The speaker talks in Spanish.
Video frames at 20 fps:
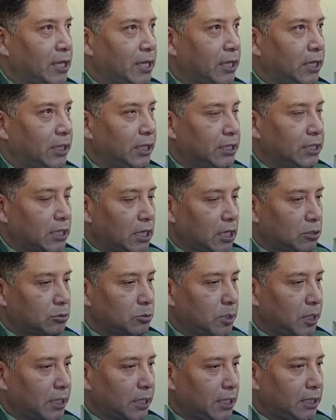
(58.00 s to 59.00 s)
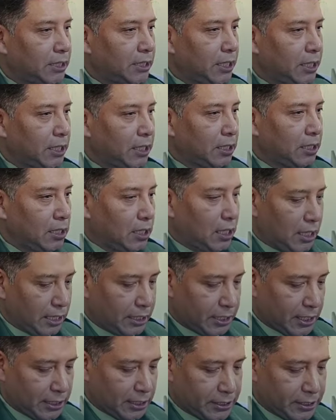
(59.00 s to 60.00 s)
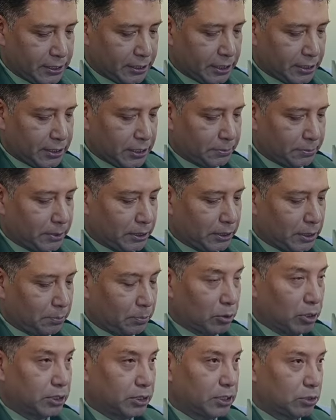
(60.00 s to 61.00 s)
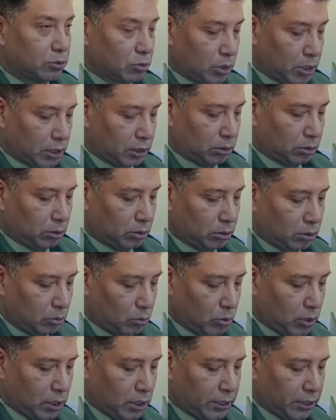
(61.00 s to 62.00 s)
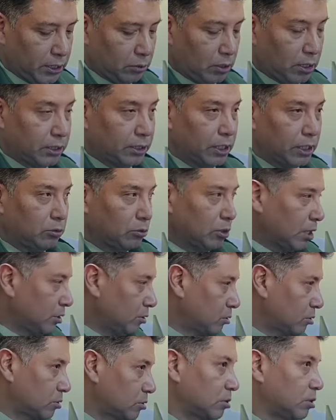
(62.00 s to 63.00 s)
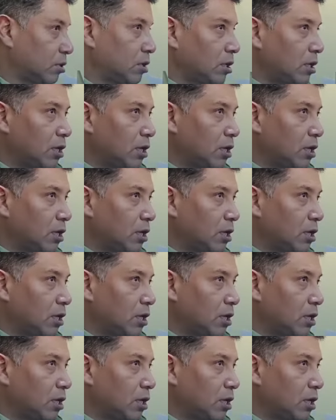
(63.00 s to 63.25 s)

ingresa a la subalcaldía, y es interceptada por este sujeto, Willy, de 41 años,